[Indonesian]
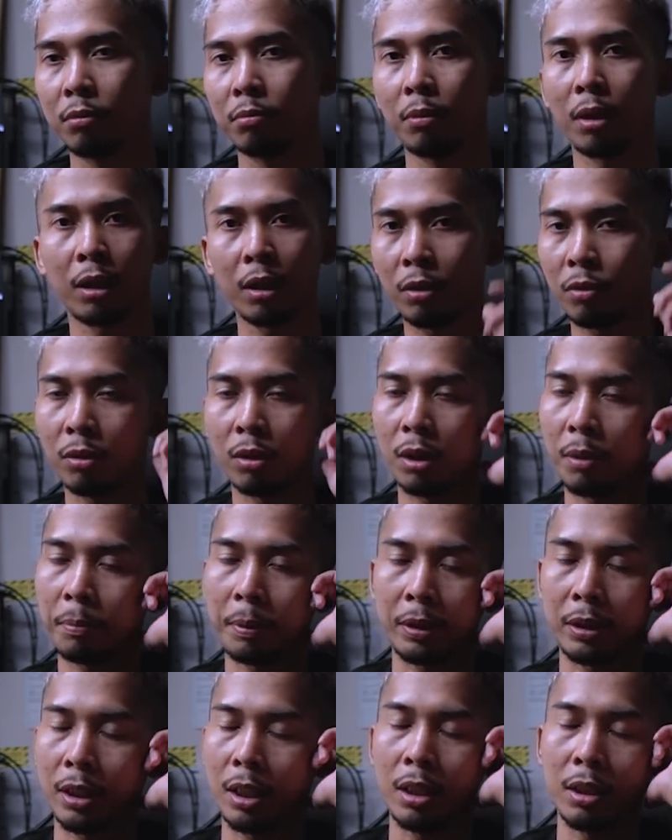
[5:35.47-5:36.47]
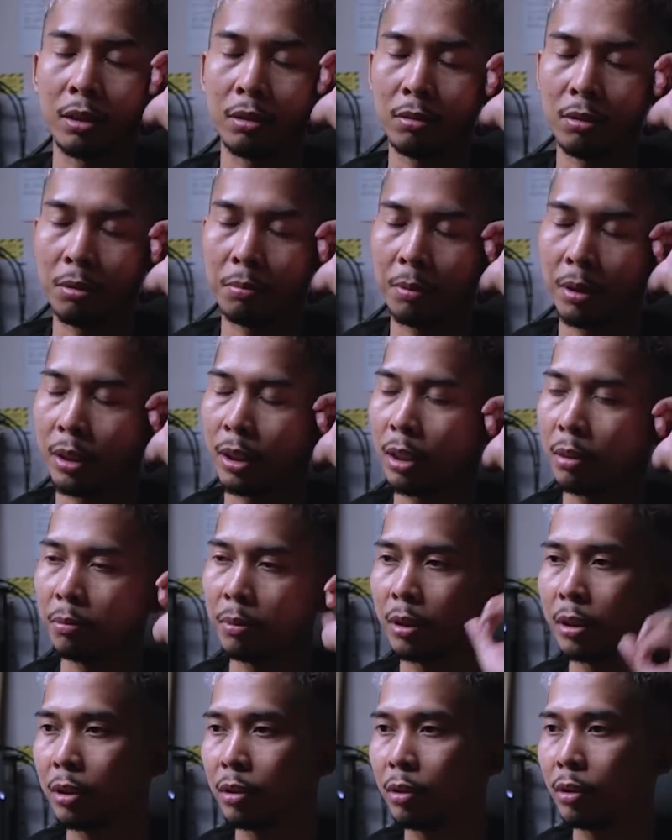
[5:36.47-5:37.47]
makanya gue gak percaya itu sama yang
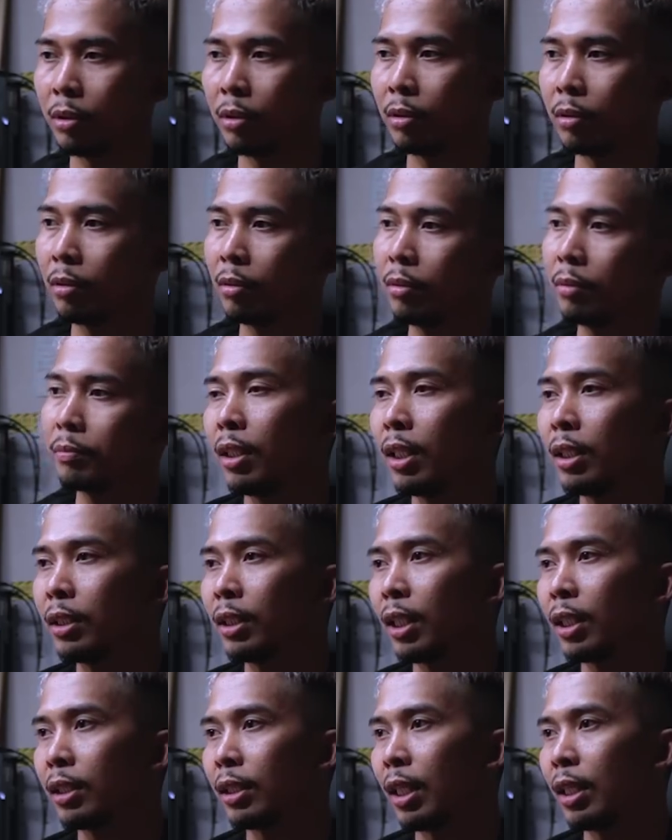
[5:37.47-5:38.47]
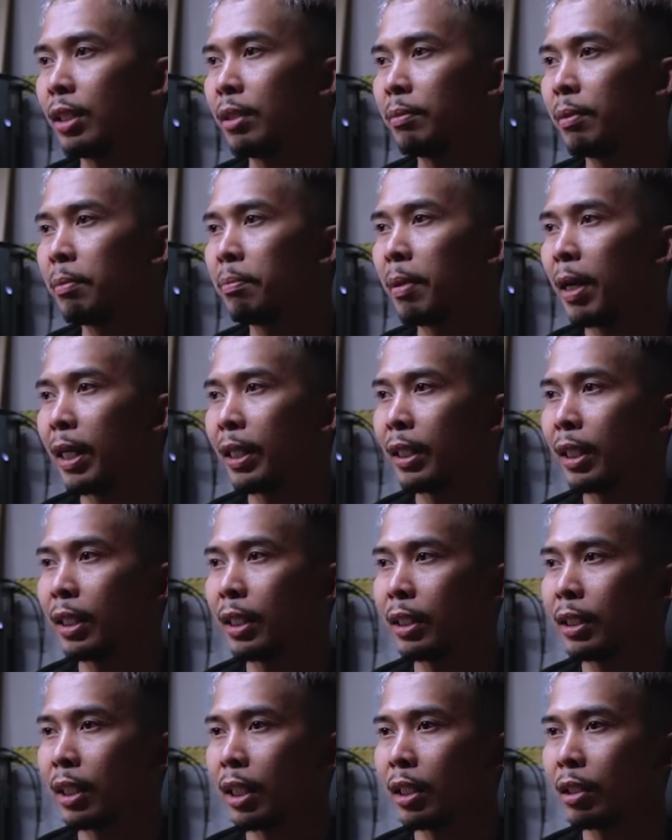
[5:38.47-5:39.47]
begitu itu tuh dan yang jadi bebannya
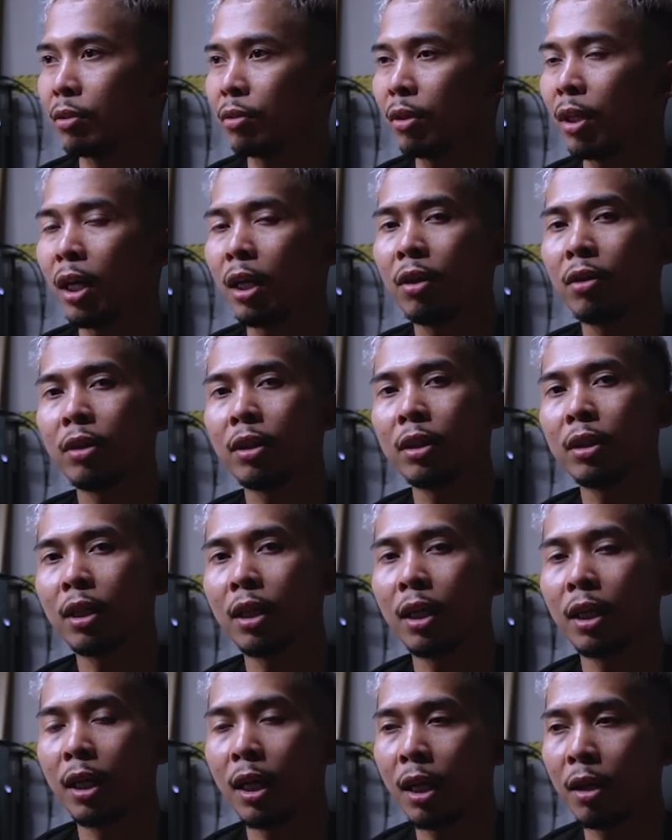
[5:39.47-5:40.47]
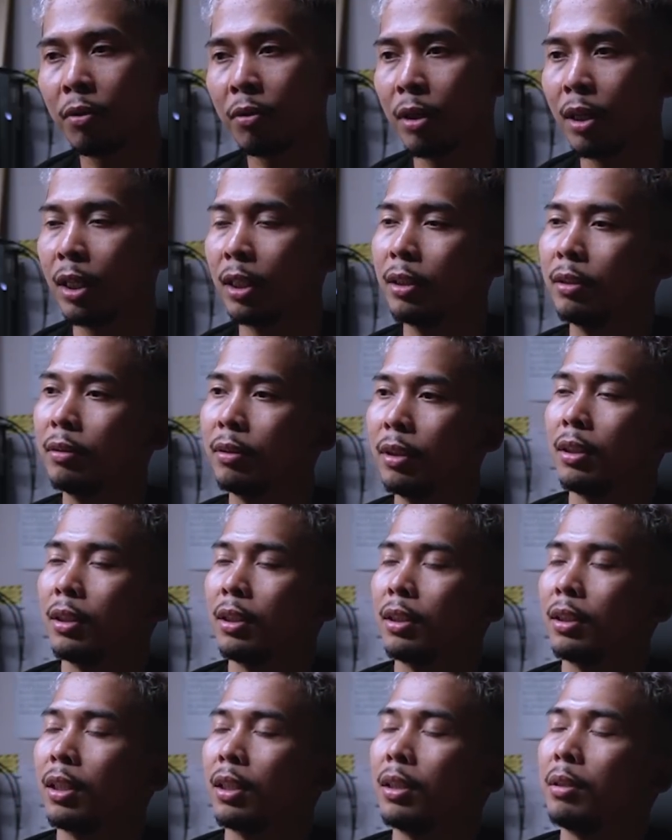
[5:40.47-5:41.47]
kita itu kalau kita ngelawan
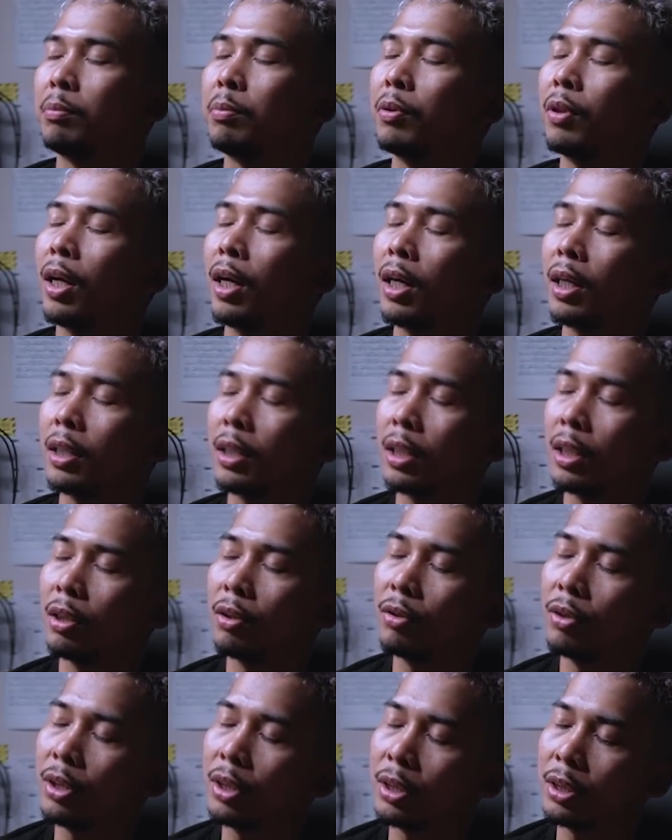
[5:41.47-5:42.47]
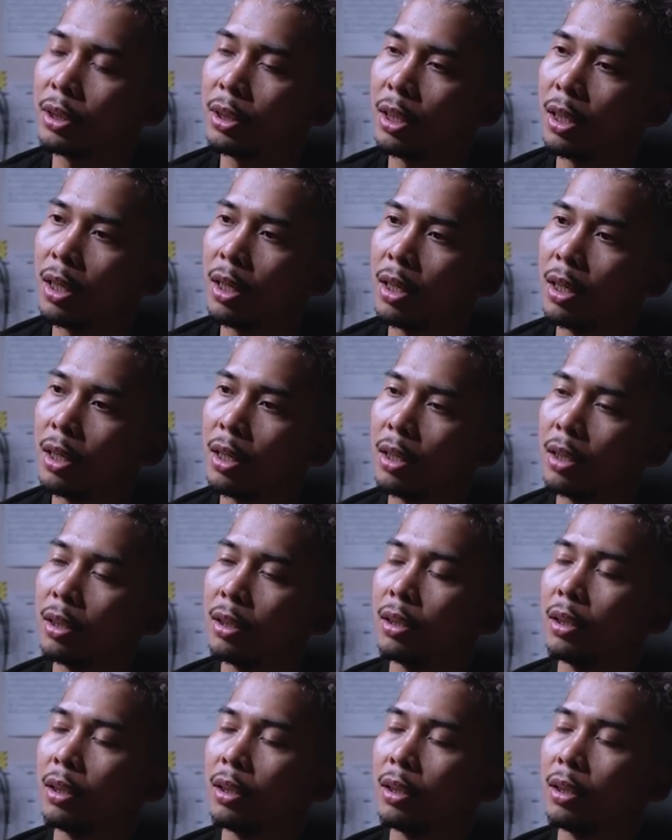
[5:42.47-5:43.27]
kita dipulangkan ke Indonesia